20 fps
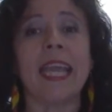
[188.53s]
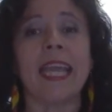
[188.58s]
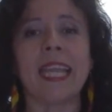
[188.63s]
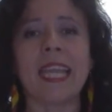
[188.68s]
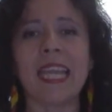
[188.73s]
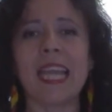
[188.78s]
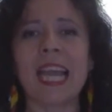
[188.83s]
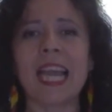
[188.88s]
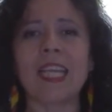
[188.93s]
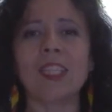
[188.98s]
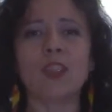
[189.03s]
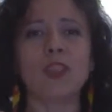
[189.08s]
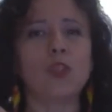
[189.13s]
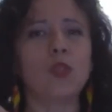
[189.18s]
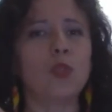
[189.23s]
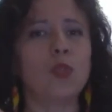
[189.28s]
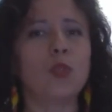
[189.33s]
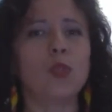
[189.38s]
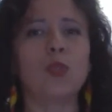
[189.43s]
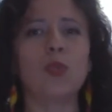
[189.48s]
y la
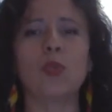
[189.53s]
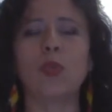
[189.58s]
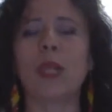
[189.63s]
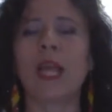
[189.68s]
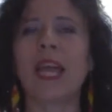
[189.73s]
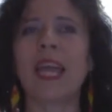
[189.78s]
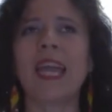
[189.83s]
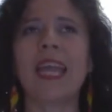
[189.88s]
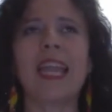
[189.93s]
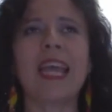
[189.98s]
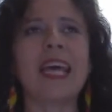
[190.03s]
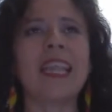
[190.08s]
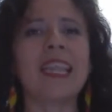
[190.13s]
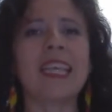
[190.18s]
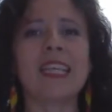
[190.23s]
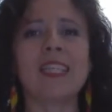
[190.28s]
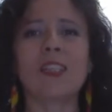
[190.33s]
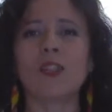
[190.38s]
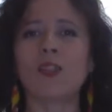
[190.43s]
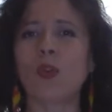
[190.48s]
estructura era
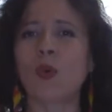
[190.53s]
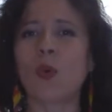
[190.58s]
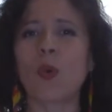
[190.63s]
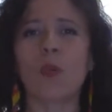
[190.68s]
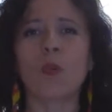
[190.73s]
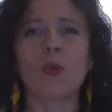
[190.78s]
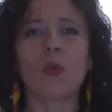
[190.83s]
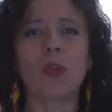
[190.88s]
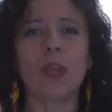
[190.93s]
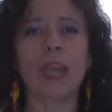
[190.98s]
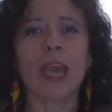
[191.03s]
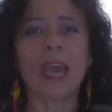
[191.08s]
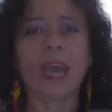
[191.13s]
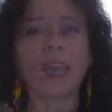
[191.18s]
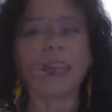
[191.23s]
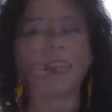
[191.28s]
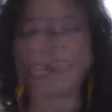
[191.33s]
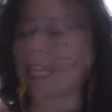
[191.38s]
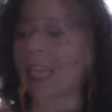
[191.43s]
descomunal.